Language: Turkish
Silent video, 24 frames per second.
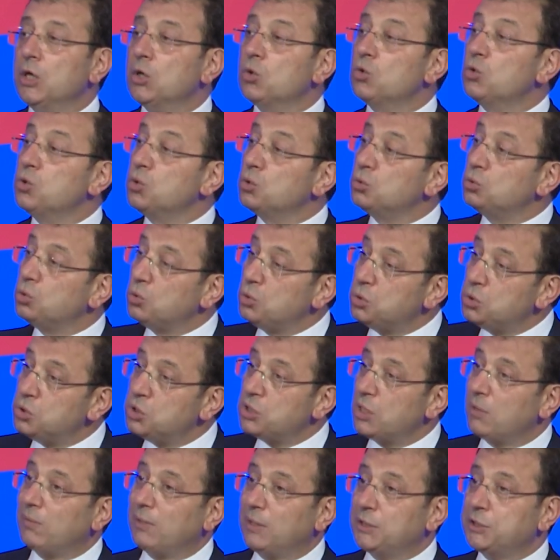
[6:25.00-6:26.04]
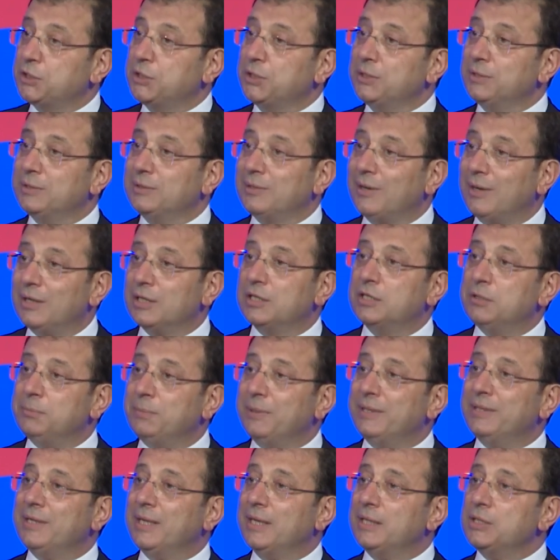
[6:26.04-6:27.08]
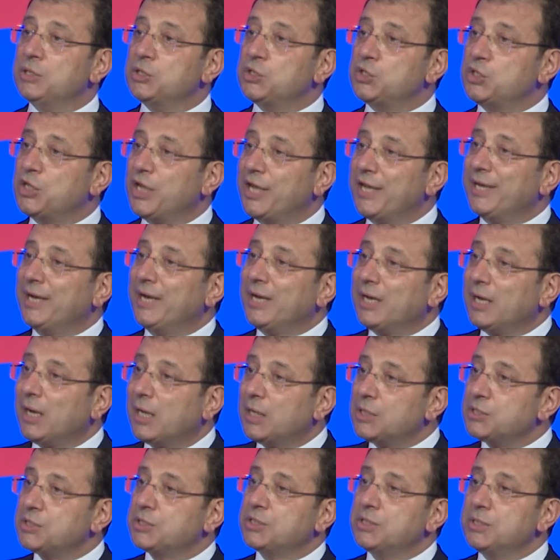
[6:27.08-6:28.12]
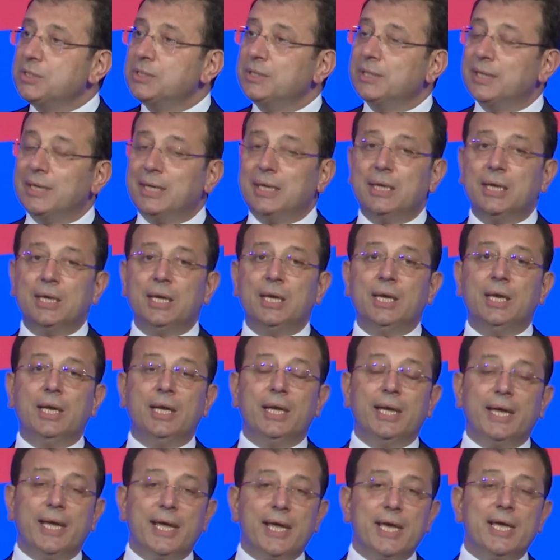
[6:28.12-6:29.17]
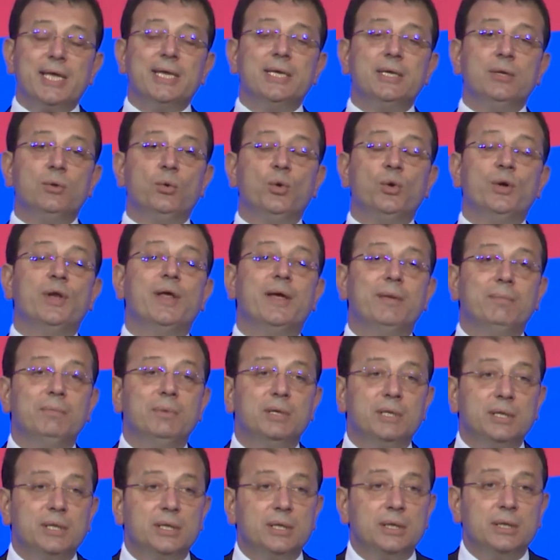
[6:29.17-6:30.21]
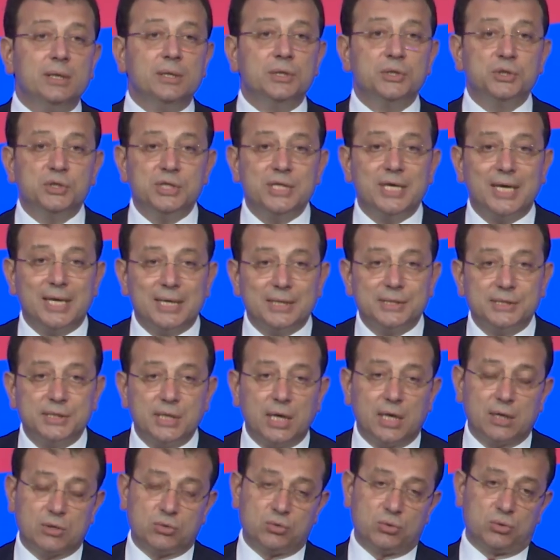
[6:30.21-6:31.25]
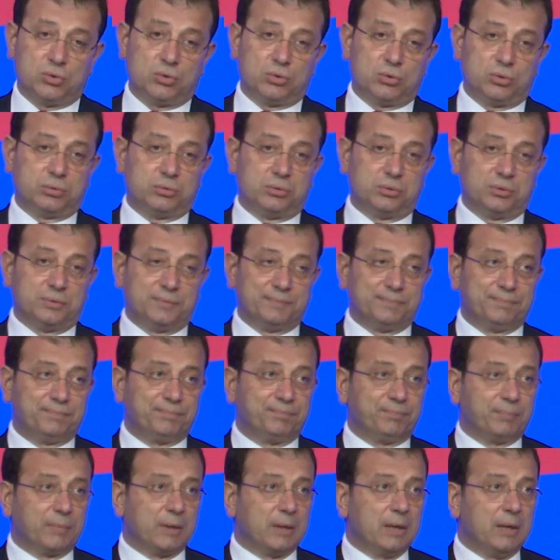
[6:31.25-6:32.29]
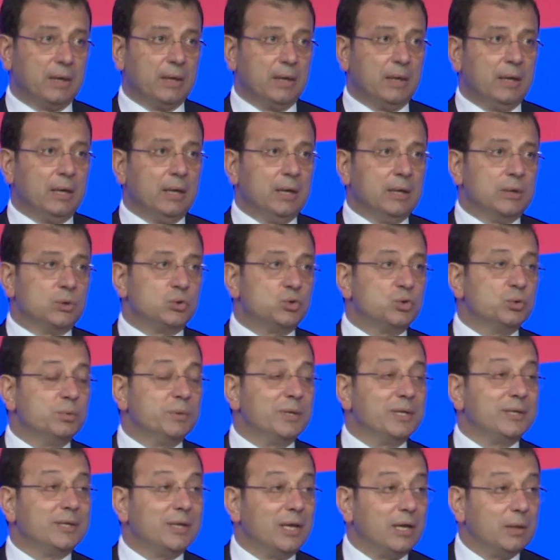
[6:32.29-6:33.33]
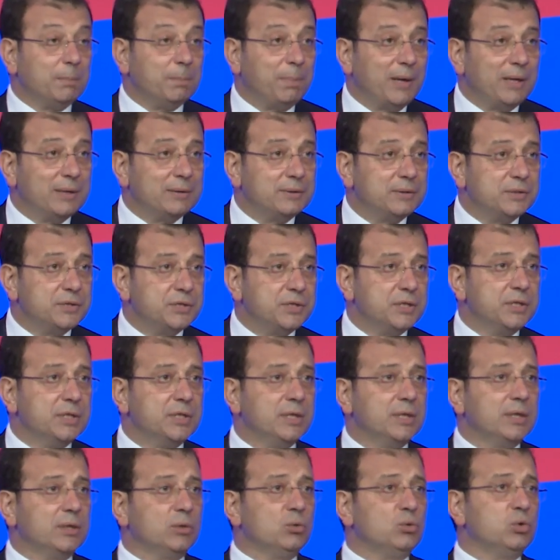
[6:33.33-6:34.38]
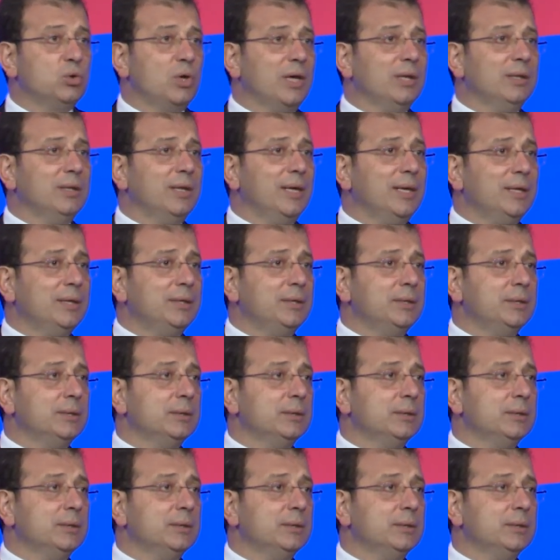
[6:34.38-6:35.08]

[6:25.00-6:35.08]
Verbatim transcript: Kurtuluş Savaşı'nı takip eden çeyrek aslında en önemli siyasi aktörü oldu. Cumhuriyet Halk Partisi'ni kuranlar